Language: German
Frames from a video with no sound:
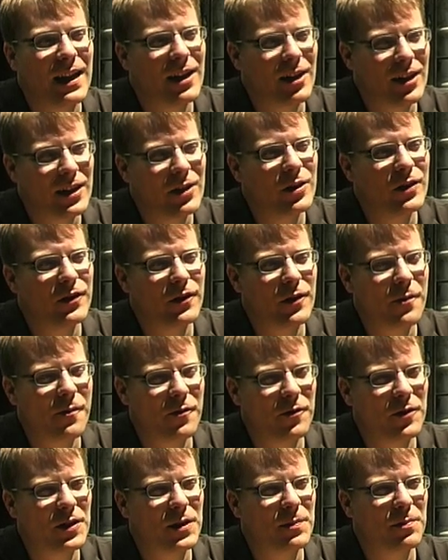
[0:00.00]

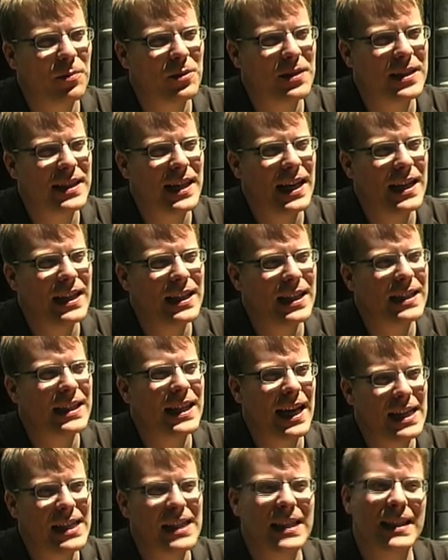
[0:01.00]
150 äh, Prozent des
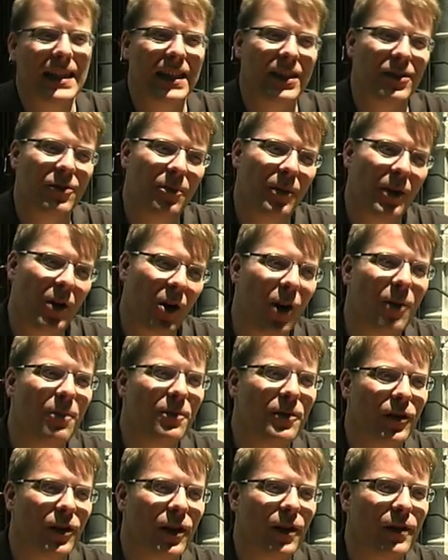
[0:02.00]
Geldes, das du
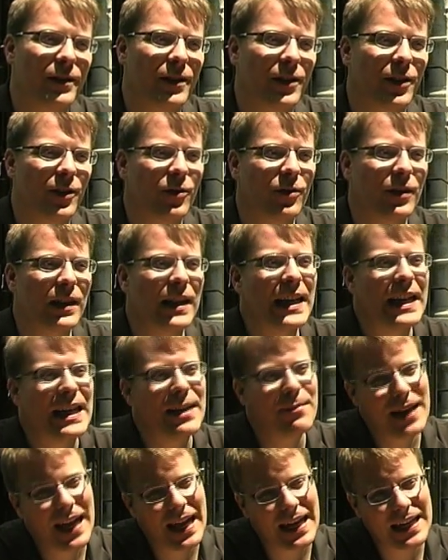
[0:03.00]
bekommst von der Förderung,
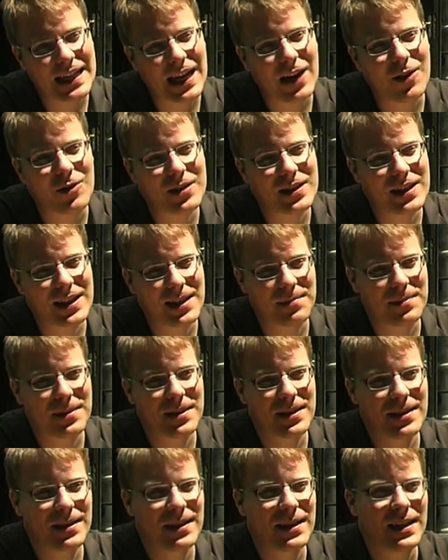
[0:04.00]
im Land ausgibst.
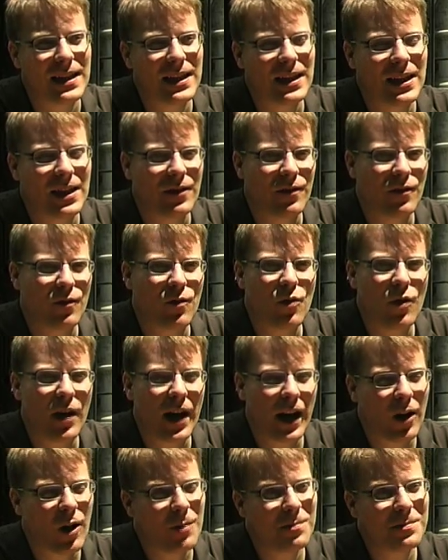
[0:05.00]

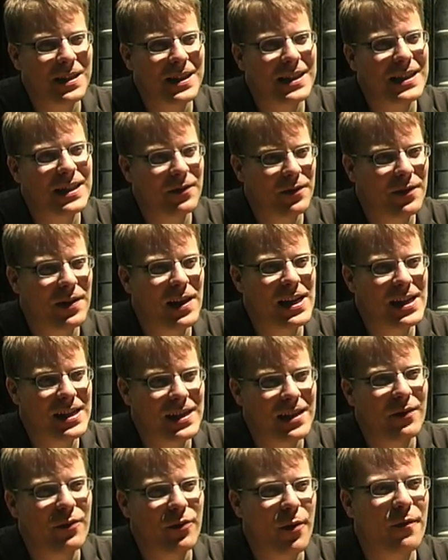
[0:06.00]
Woher kommen jetzt die
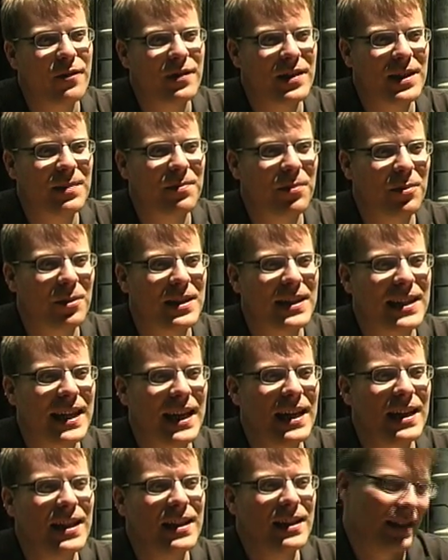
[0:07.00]
fehlenden 50
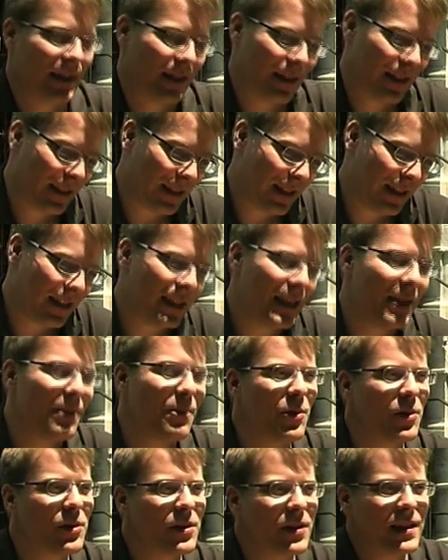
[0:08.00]
Prozent? Die
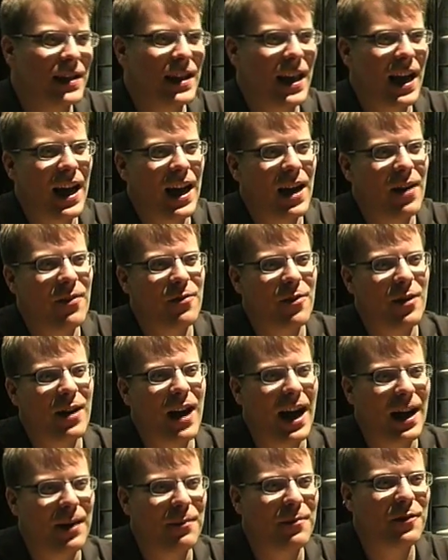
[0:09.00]
müssen ja von
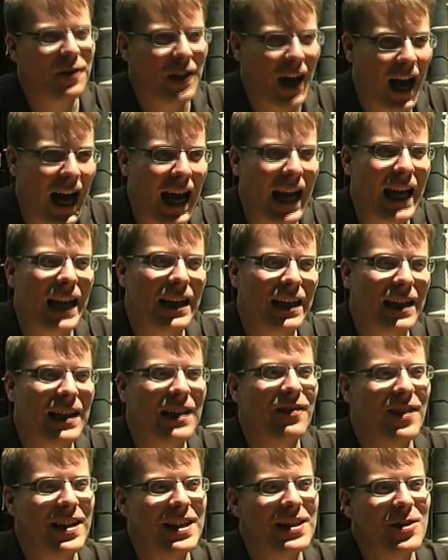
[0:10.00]
einem freien
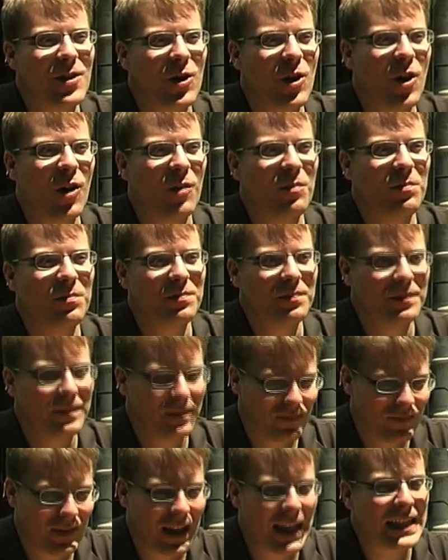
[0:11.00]
Investor kommen.
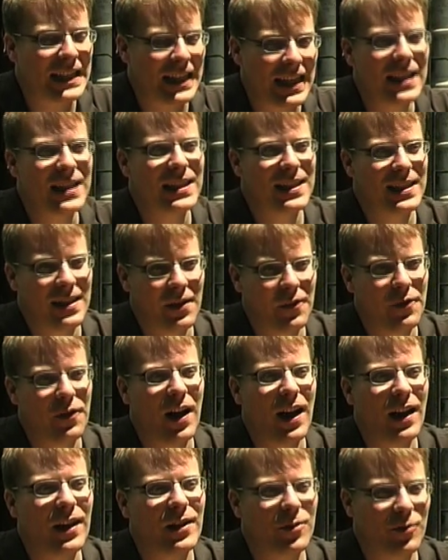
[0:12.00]
Das ist de
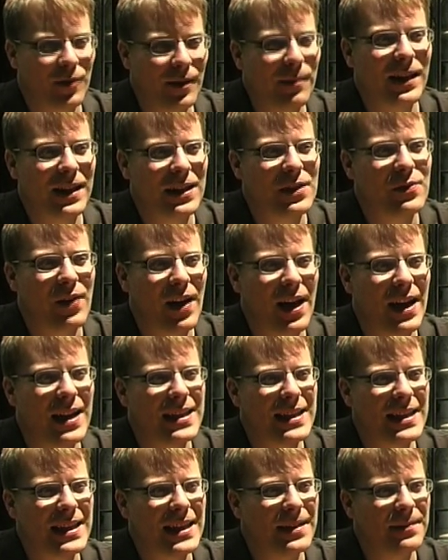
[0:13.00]
facto immer das
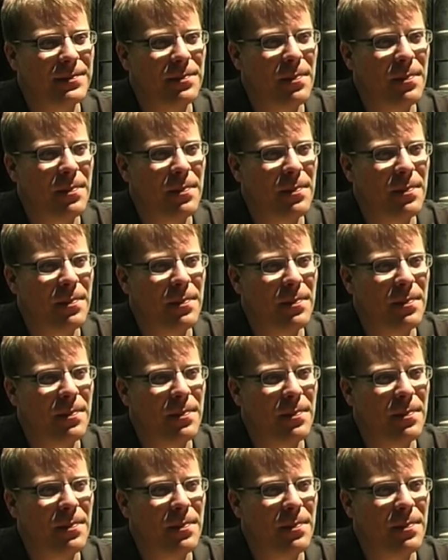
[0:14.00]
Fernsehen.